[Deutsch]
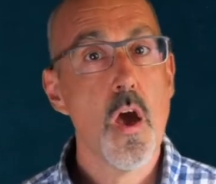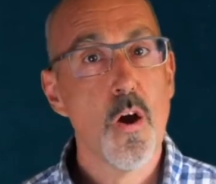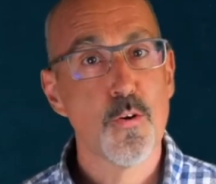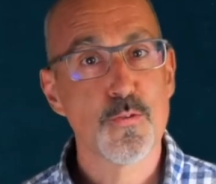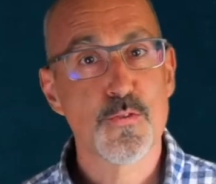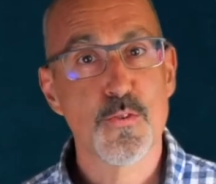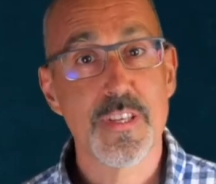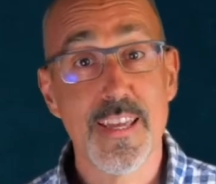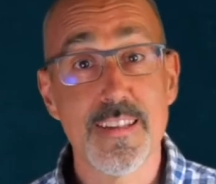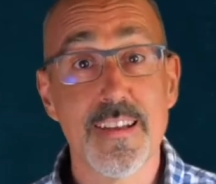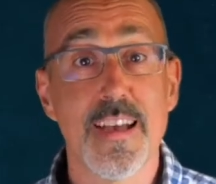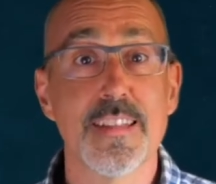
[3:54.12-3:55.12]
Und zu
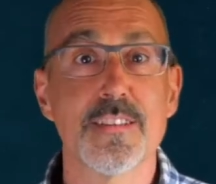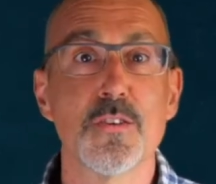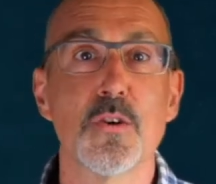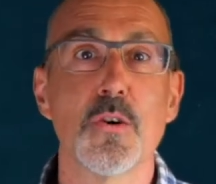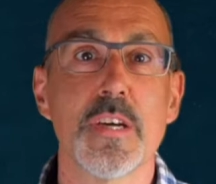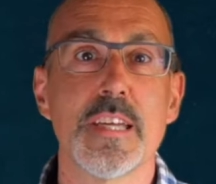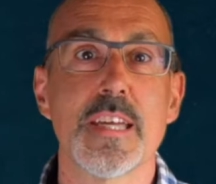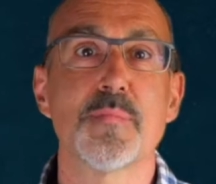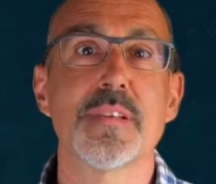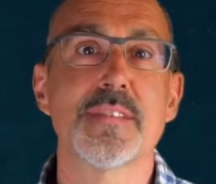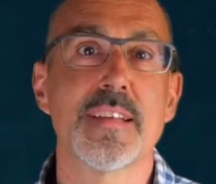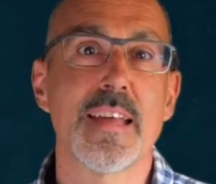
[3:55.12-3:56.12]
jeder Kategorie
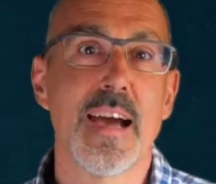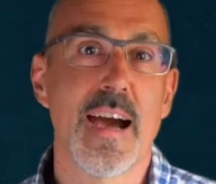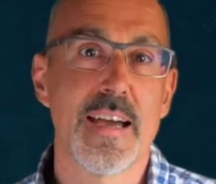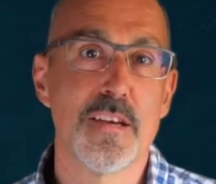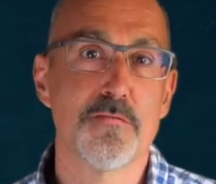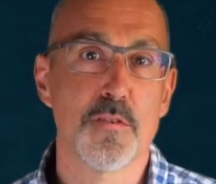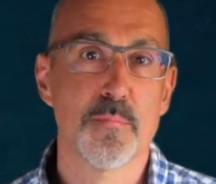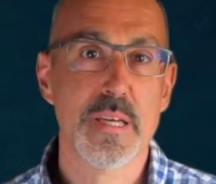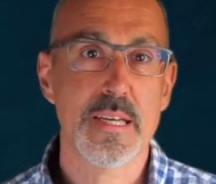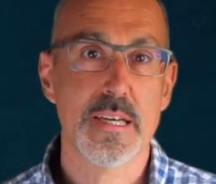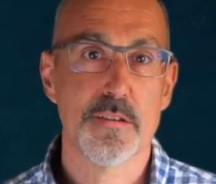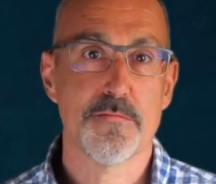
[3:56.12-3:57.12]
gibt es eine Reihe von
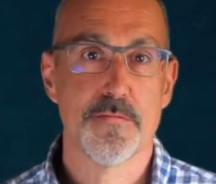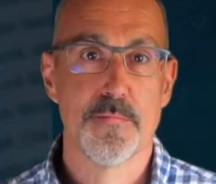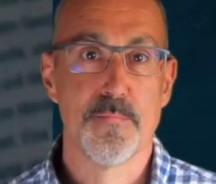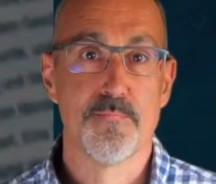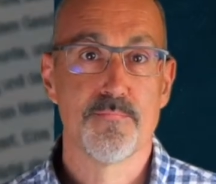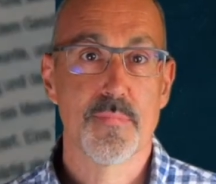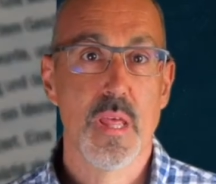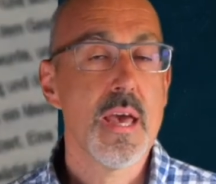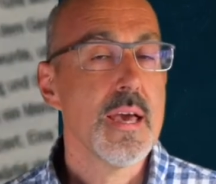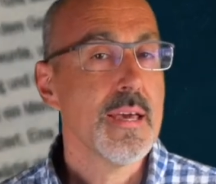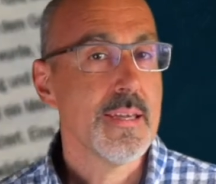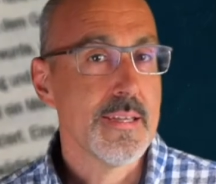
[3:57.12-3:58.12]
Begriffen.
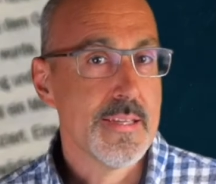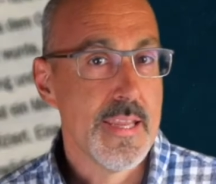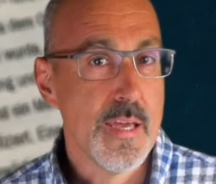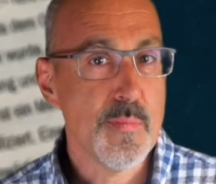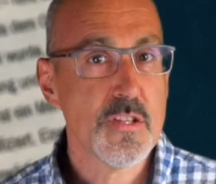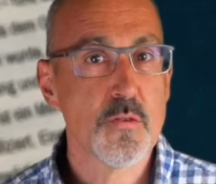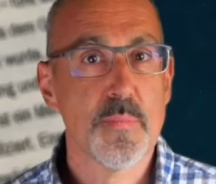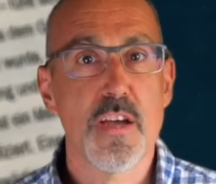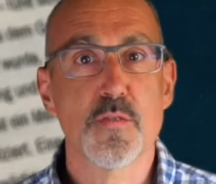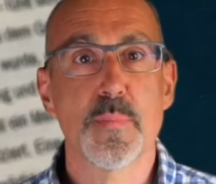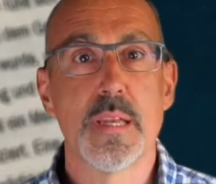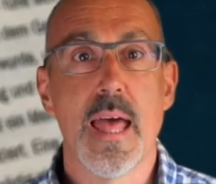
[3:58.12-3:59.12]
Ich nehme zum
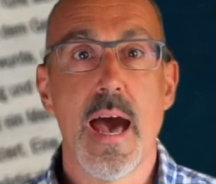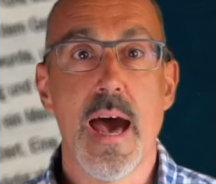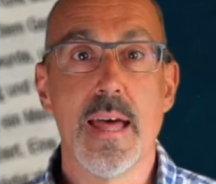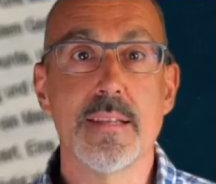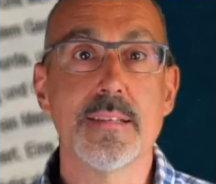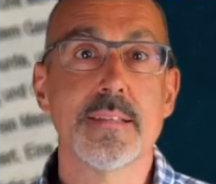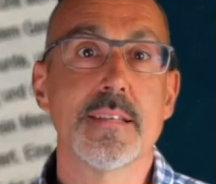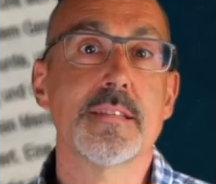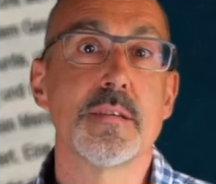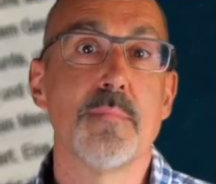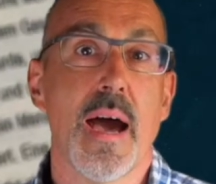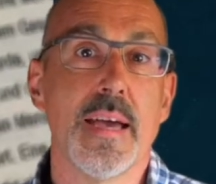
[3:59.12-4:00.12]
Beispiel an, dass
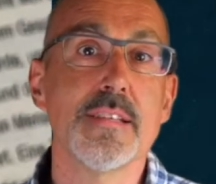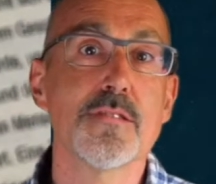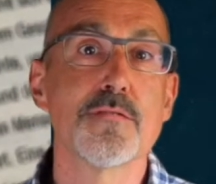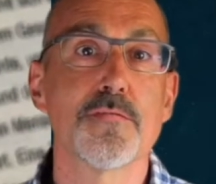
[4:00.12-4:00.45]
die meisten